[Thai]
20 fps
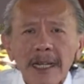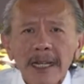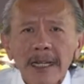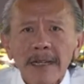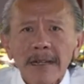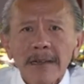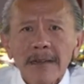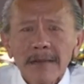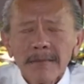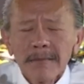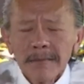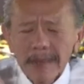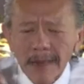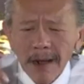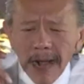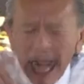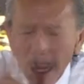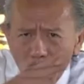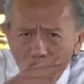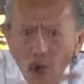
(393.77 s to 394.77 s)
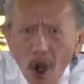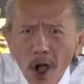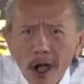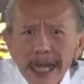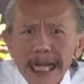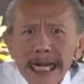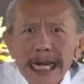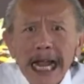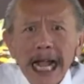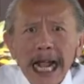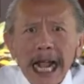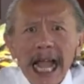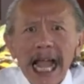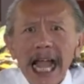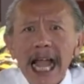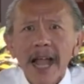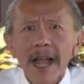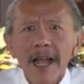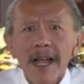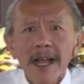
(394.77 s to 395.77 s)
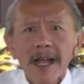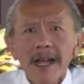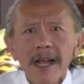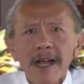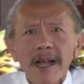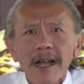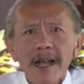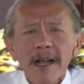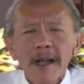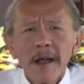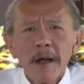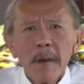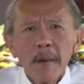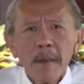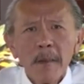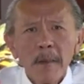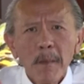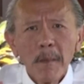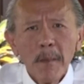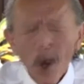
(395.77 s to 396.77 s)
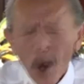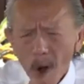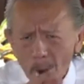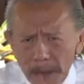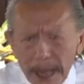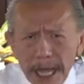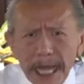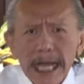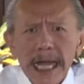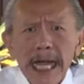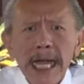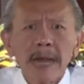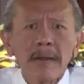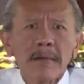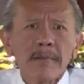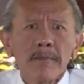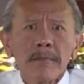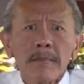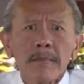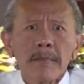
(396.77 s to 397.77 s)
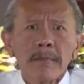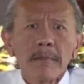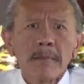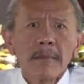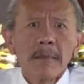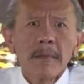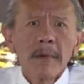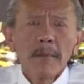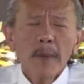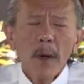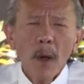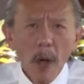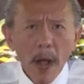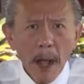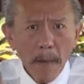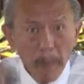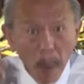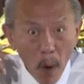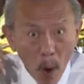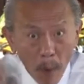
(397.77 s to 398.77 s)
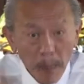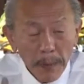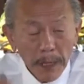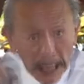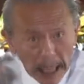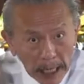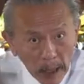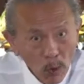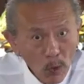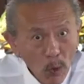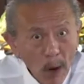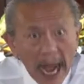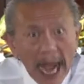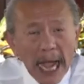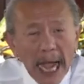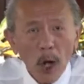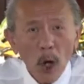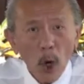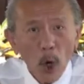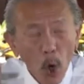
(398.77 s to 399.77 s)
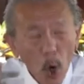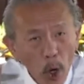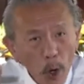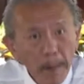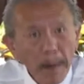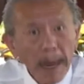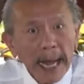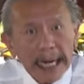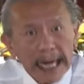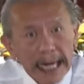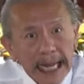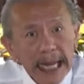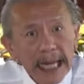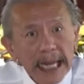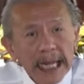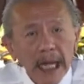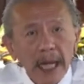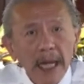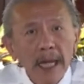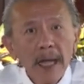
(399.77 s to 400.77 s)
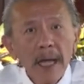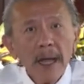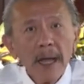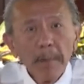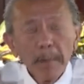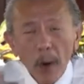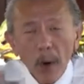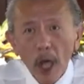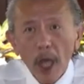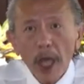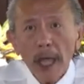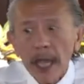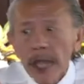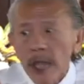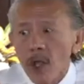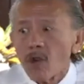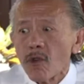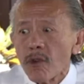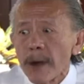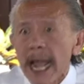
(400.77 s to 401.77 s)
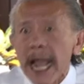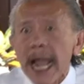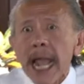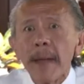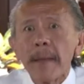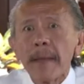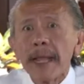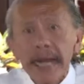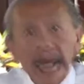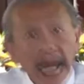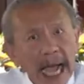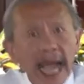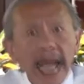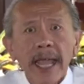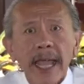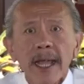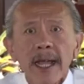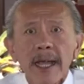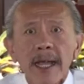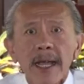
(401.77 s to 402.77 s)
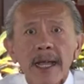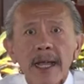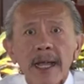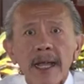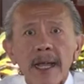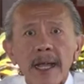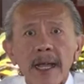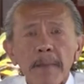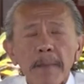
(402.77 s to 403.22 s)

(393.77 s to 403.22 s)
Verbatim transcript: นะ ข้าวของขึ้นราคา ผมมีเงินเพราะว่าผมคิดว่าคนพันนี้เนี่ยปล่อยให้อยู่หน้าไม่ได้